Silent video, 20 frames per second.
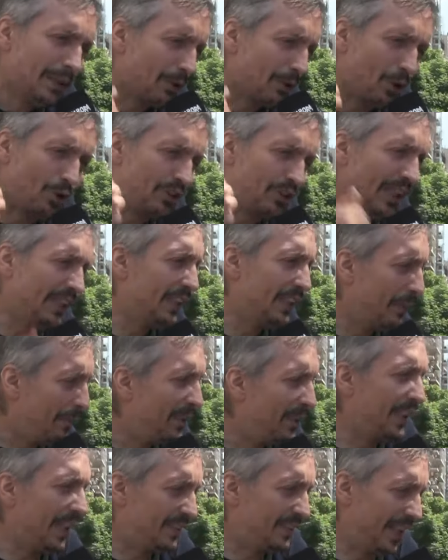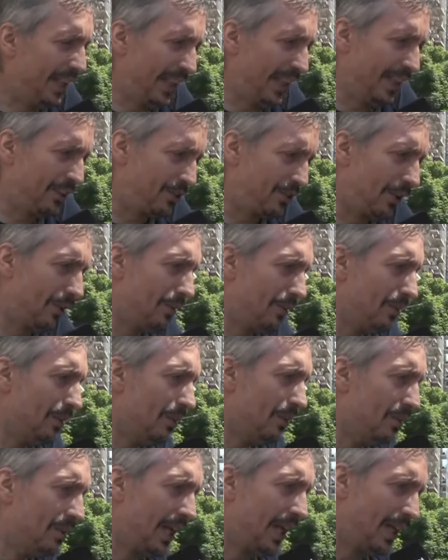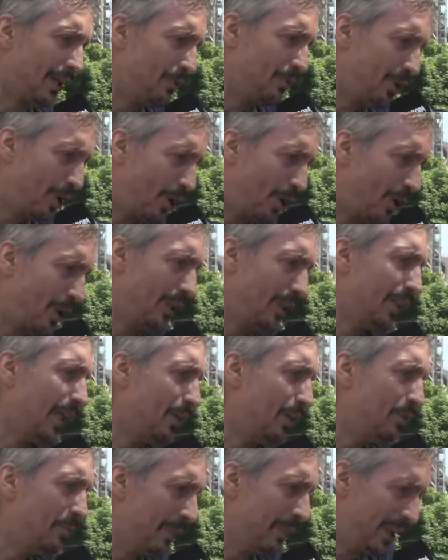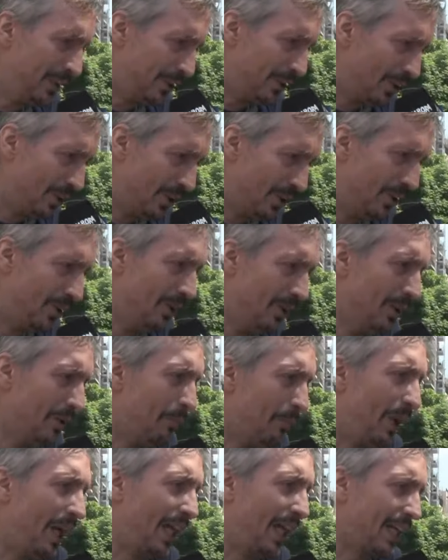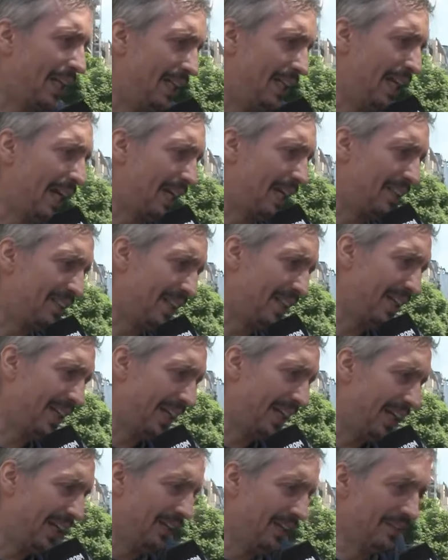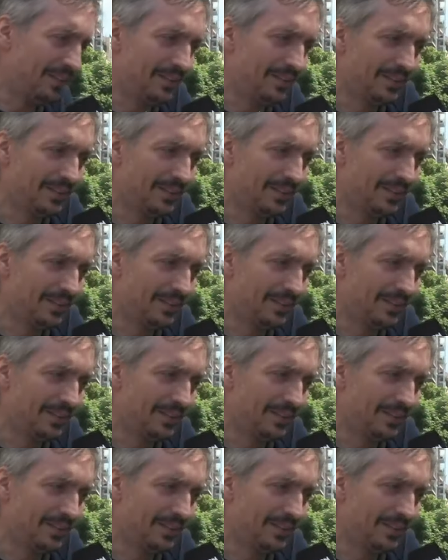constantemente hacer eso, darle un orden, darle un método para que el día que llegue